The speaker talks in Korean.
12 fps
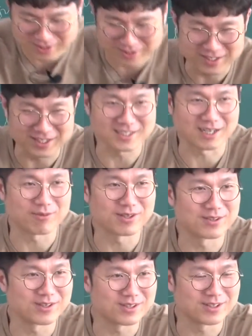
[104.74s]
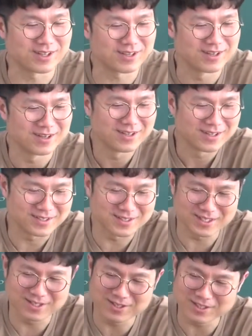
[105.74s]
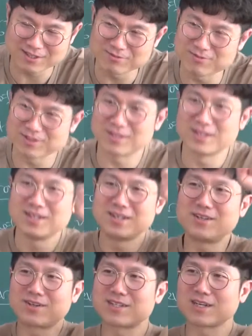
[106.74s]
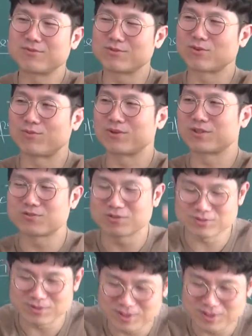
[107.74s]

이렇게 딱 잡게 된 거야. 이렇게. 이제 이렇게 잡으면, 이렇게 잡으면 좀 버틸 수 있지만